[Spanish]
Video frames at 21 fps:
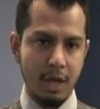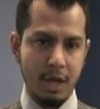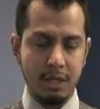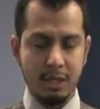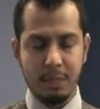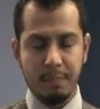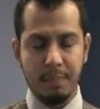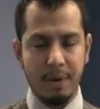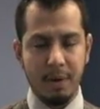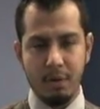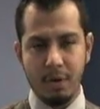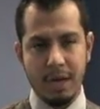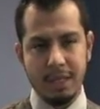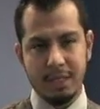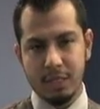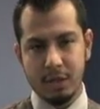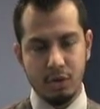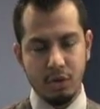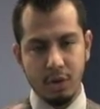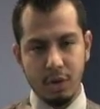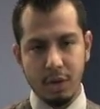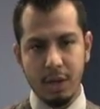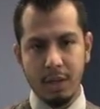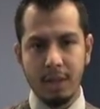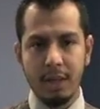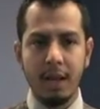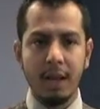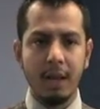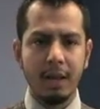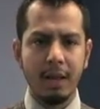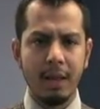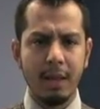y se para una señora
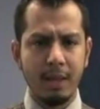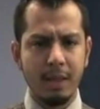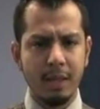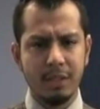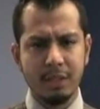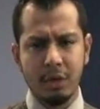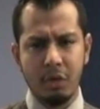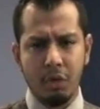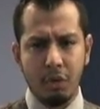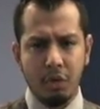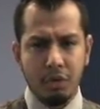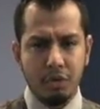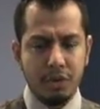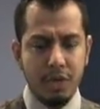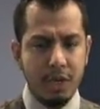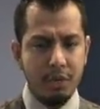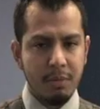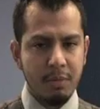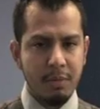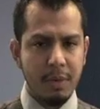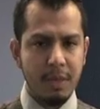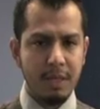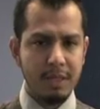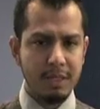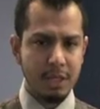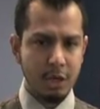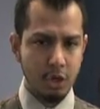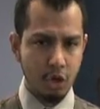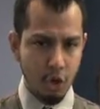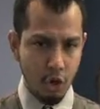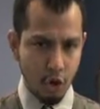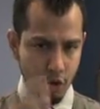de la nada sin conocerme y me
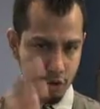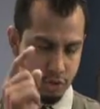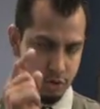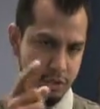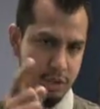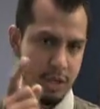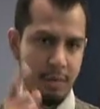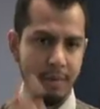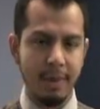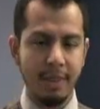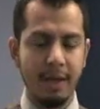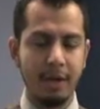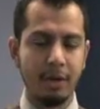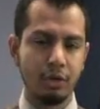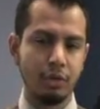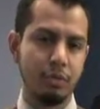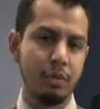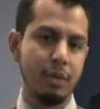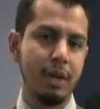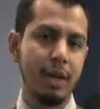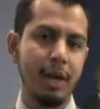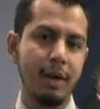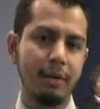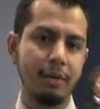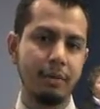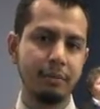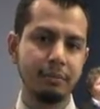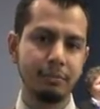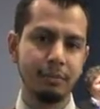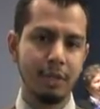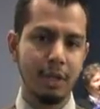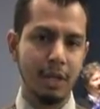dice, Dios te va a dar tu milagro.
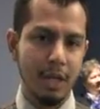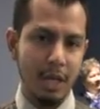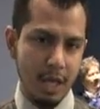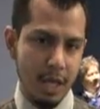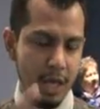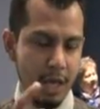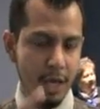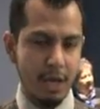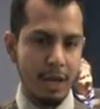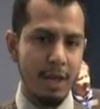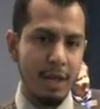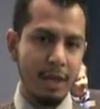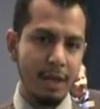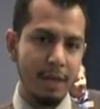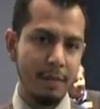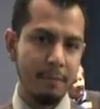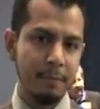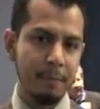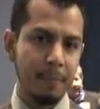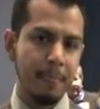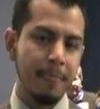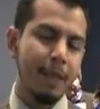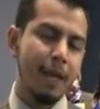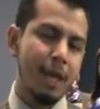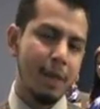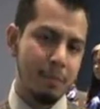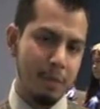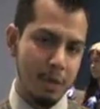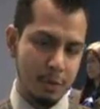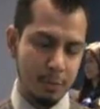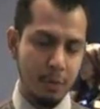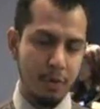Y creí
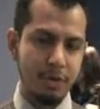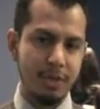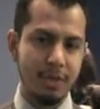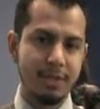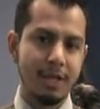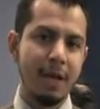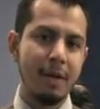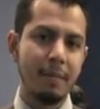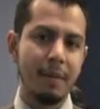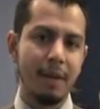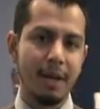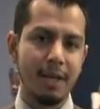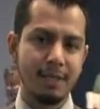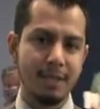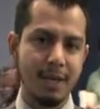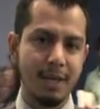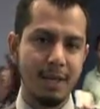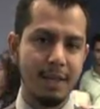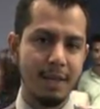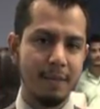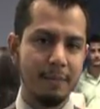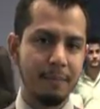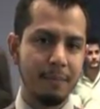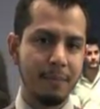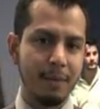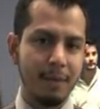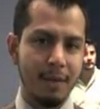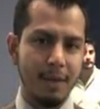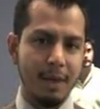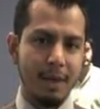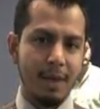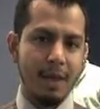y mi esposa estaba embarazada.
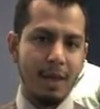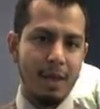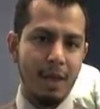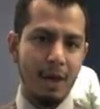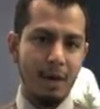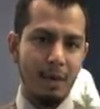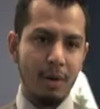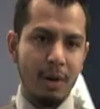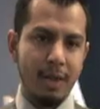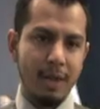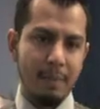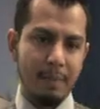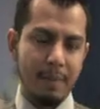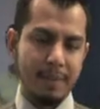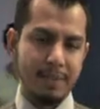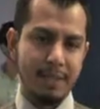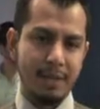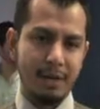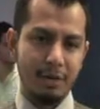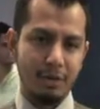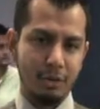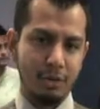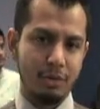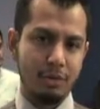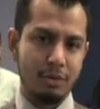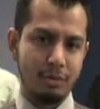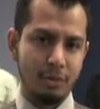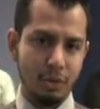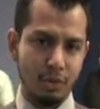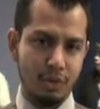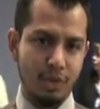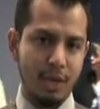Y ahora ya
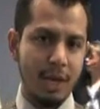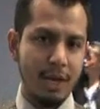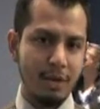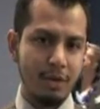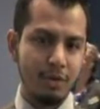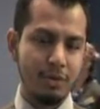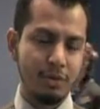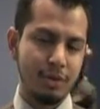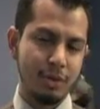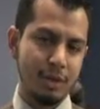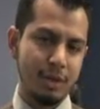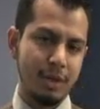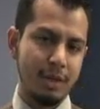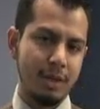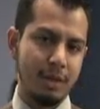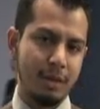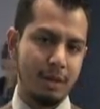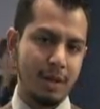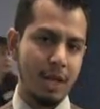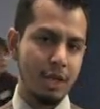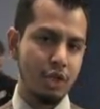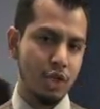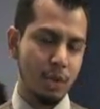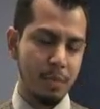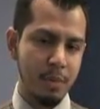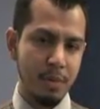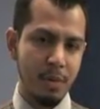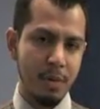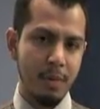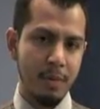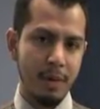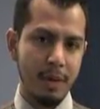pasaron dos años y nació
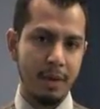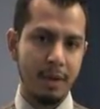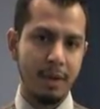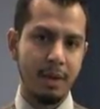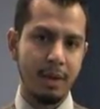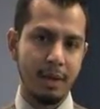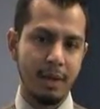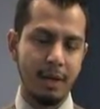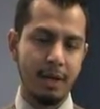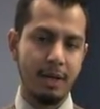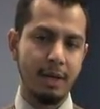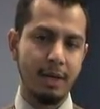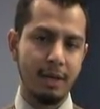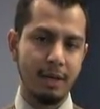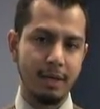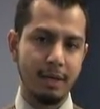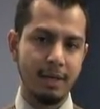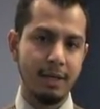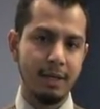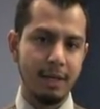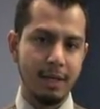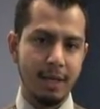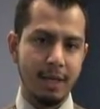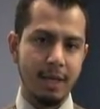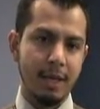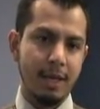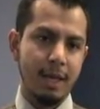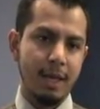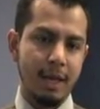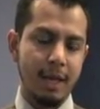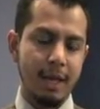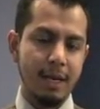mi bebé el,
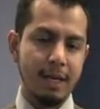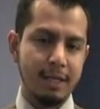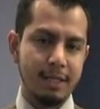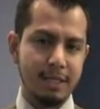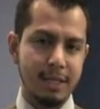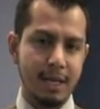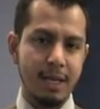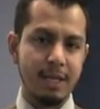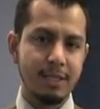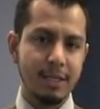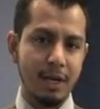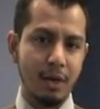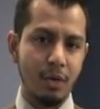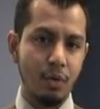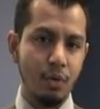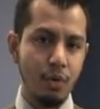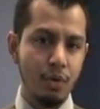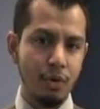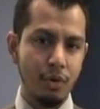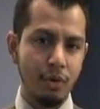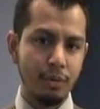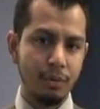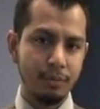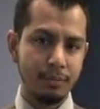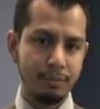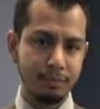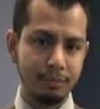el 6 de junio